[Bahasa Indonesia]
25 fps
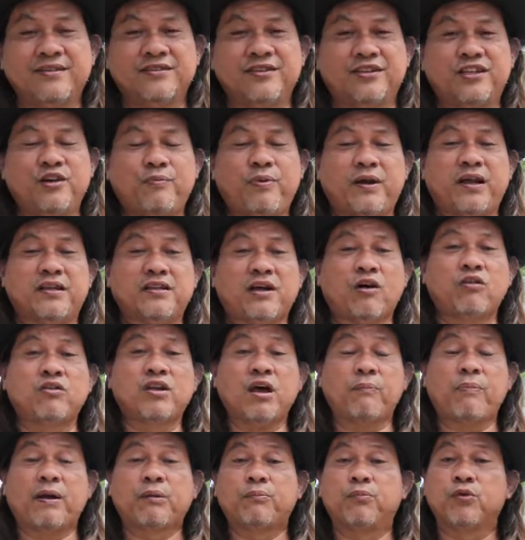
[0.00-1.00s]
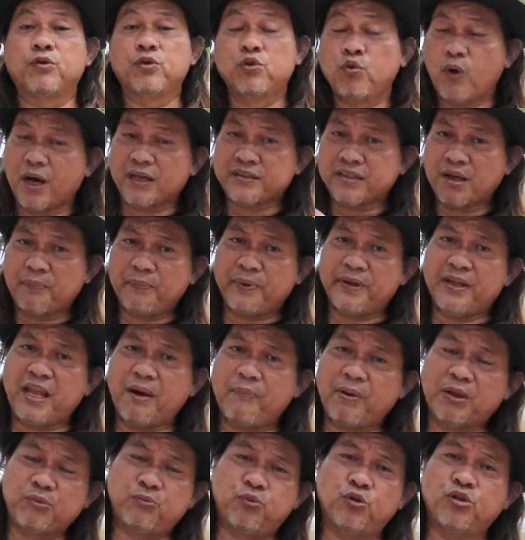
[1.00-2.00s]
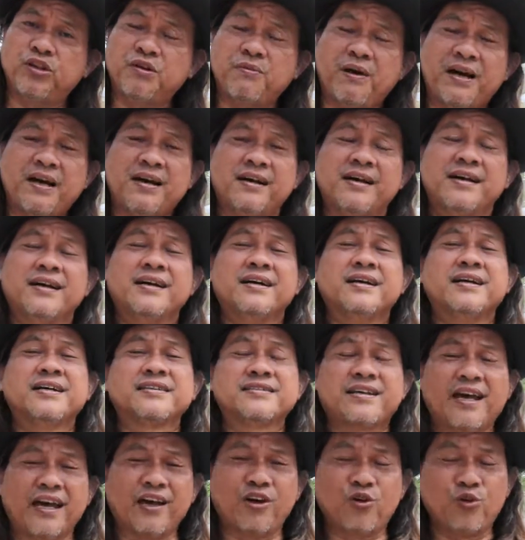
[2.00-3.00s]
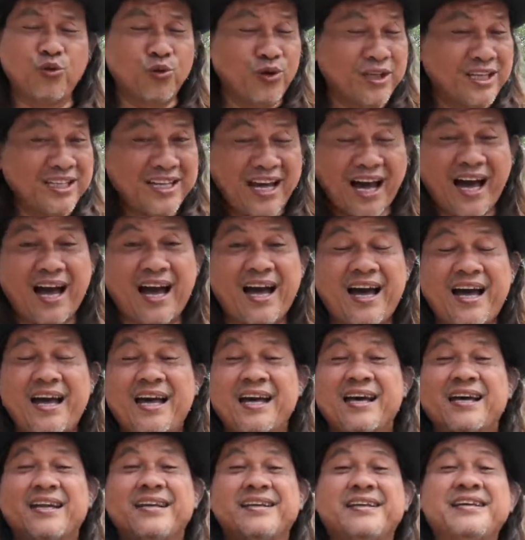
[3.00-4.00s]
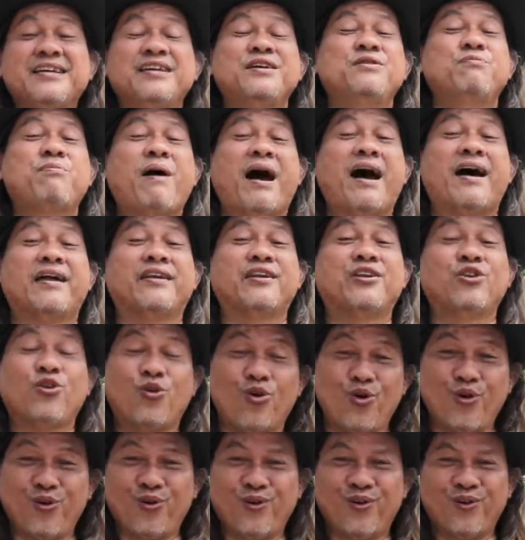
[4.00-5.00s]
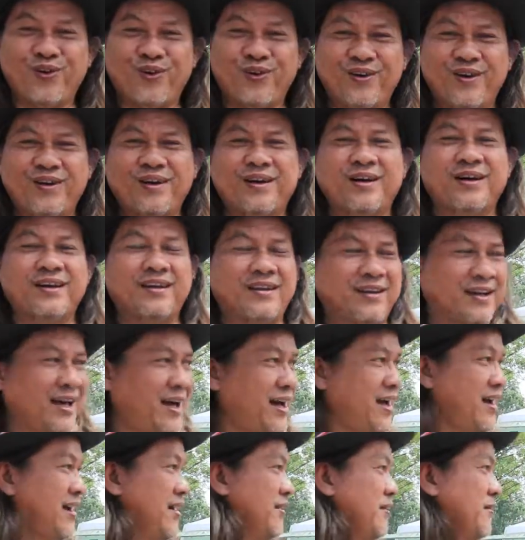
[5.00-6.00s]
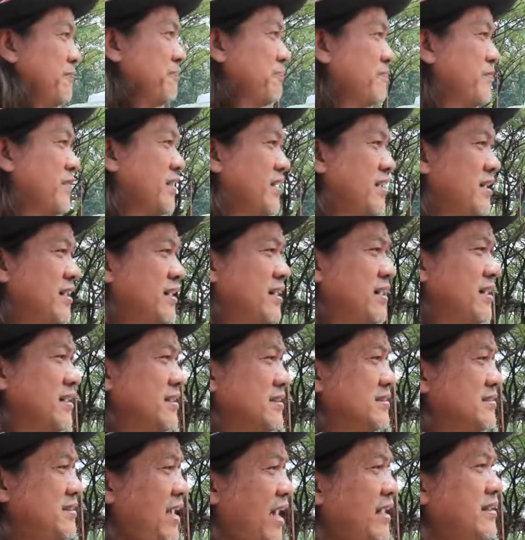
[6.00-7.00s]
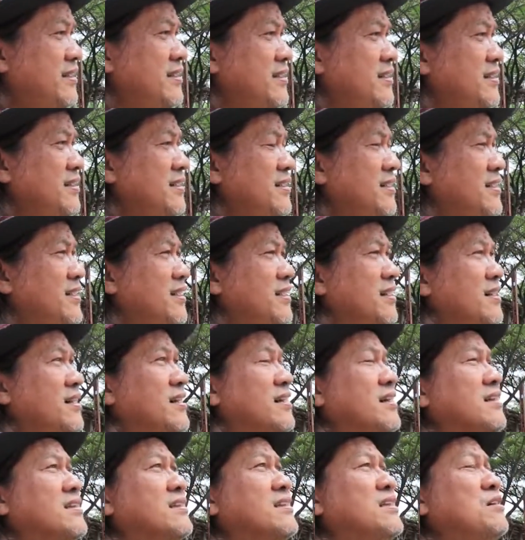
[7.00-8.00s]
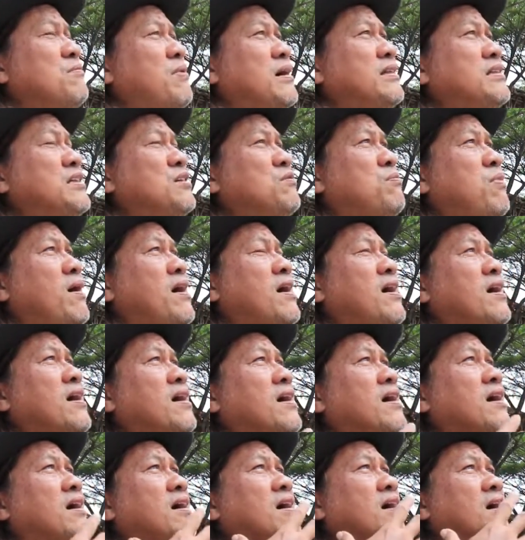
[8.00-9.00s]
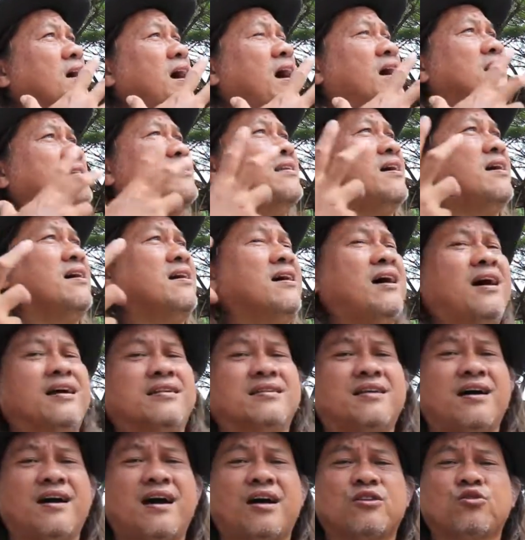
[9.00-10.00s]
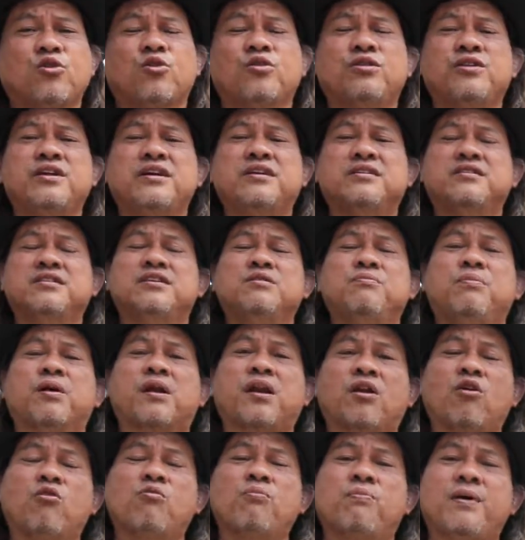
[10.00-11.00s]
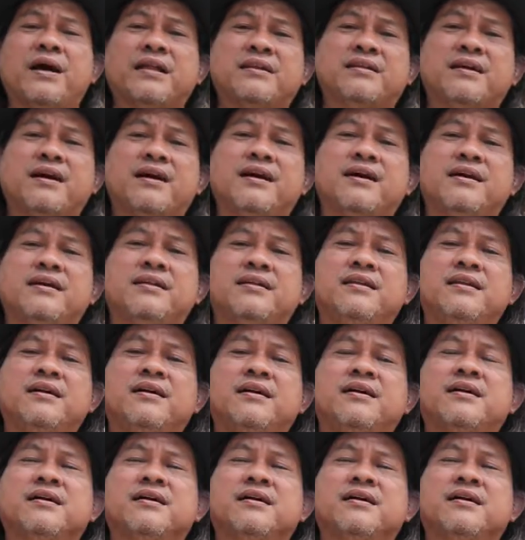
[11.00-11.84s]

Jadi pada tahun 82 sampai 85 saya kuliah di Bandung. Nah, jadi tiba-tiba kata-kata atau diksi berlompatan.